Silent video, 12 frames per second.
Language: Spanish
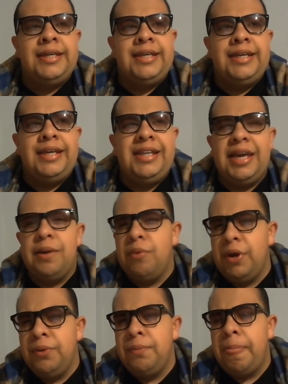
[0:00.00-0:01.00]
Y dije,
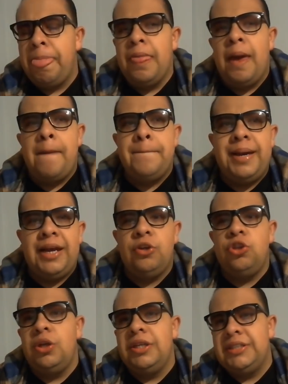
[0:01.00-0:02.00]
bueno, pero
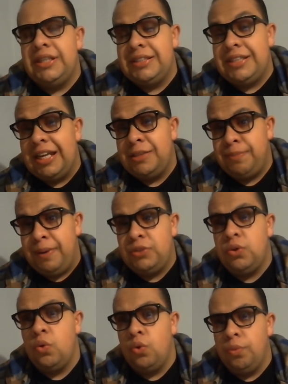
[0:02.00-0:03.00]
yo les dije, se las paso a
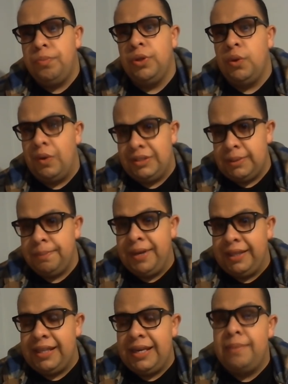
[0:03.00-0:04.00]
un grupo de WhatsApp que
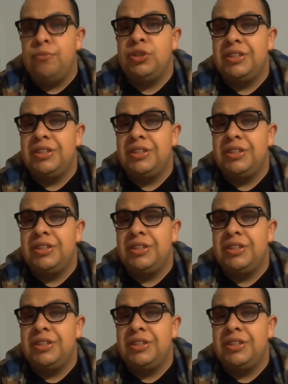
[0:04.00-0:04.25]
tenemos.